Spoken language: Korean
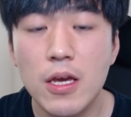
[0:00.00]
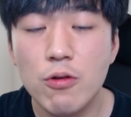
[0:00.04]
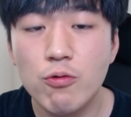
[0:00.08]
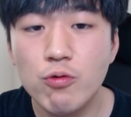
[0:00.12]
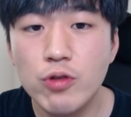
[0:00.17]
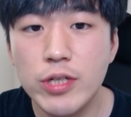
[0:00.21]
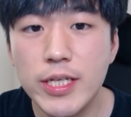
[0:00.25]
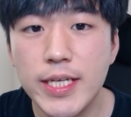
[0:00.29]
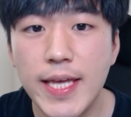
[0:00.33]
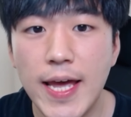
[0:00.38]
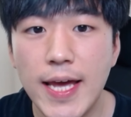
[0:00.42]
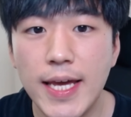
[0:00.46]

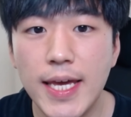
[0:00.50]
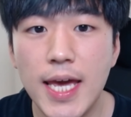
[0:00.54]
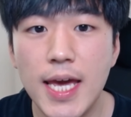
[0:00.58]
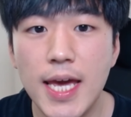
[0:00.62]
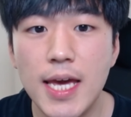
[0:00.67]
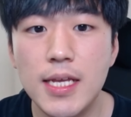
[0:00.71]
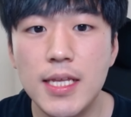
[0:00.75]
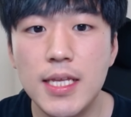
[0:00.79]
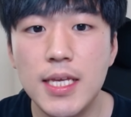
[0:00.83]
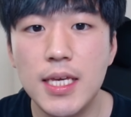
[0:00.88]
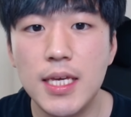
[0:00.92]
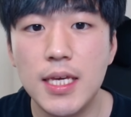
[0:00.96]
우리
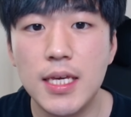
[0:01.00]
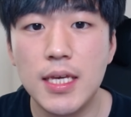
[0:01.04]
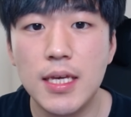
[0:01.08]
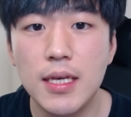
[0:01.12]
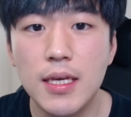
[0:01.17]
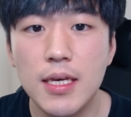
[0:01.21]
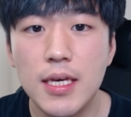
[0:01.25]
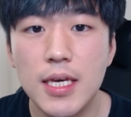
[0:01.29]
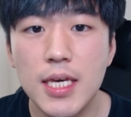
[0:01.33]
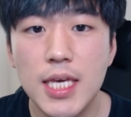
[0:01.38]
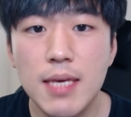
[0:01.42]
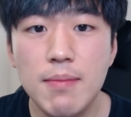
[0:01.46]
개개인이
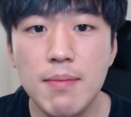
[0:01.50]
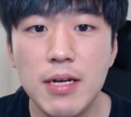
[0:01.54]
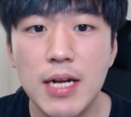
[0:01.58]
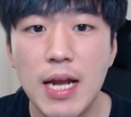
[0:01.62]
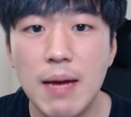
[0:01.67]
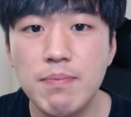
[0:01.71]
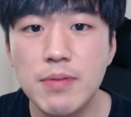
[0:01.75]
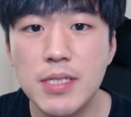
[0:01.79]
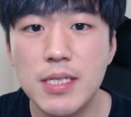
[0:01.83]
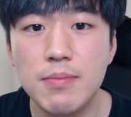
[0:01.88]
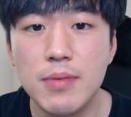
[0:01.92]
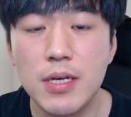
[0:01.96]
힘을
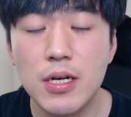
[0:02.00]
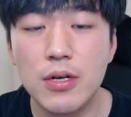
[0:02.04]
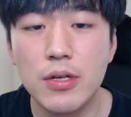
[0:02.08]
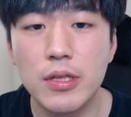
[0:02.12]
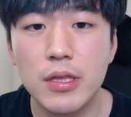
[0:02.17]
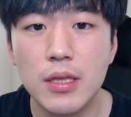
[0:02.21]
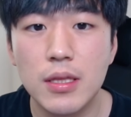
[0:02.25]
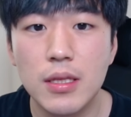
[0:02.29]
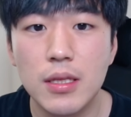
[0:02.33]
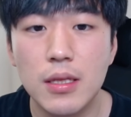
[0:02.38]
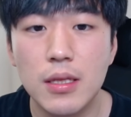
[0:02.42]
합치면